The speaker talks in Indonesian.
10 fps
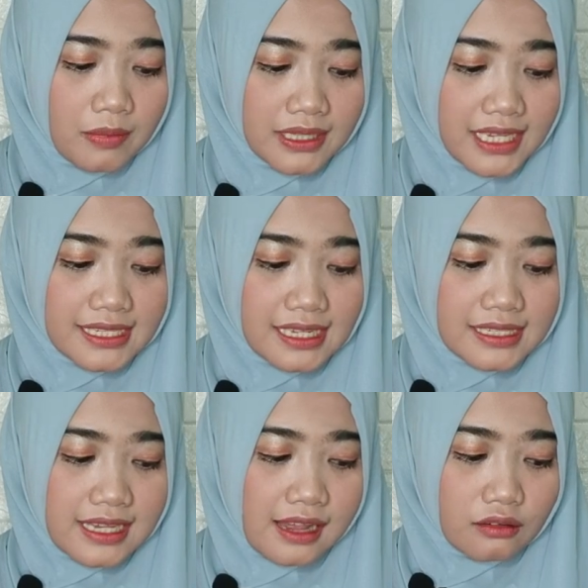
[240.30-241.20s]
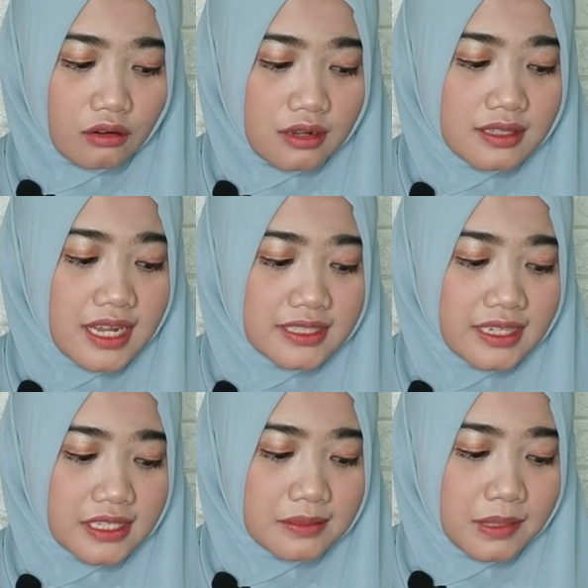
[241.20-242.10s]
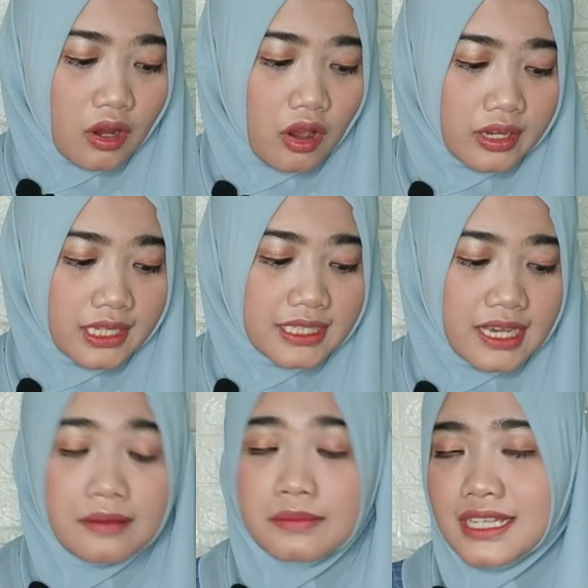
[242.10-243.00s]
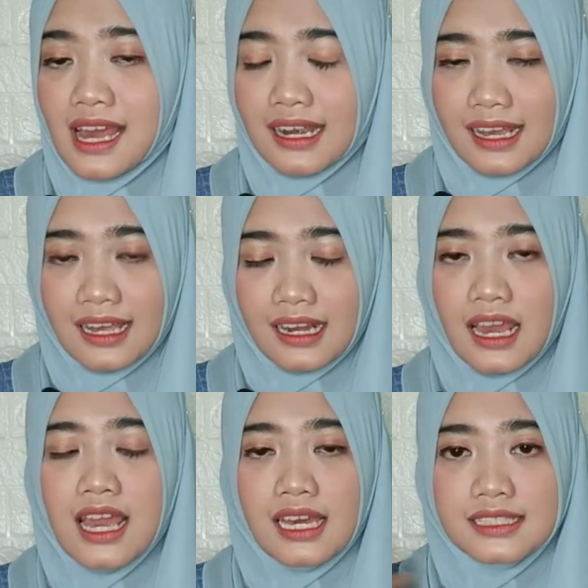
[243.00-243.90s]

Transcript: aromatik esensial rose dan jasmine oil yang menyegarkan.